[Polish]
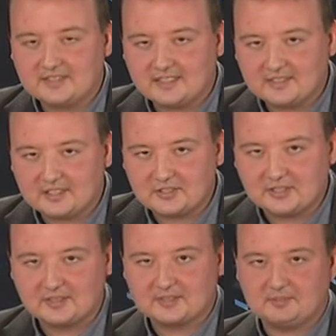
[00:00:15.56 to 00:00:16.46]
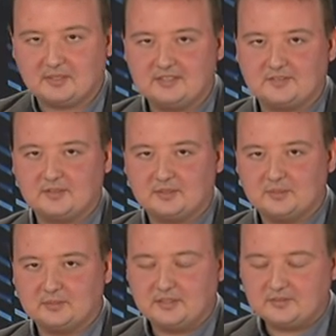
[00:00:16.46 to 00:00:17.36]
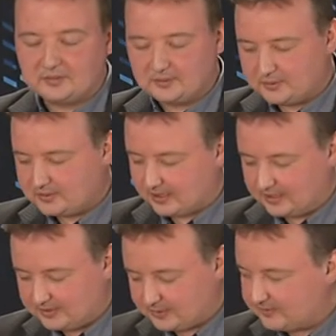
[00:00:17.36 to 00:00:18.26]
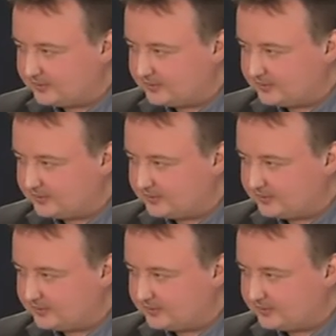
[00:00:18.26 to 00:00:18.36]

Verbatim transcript: serdecznie, drodzy Państwo. Obok mnie w studiu Stanisław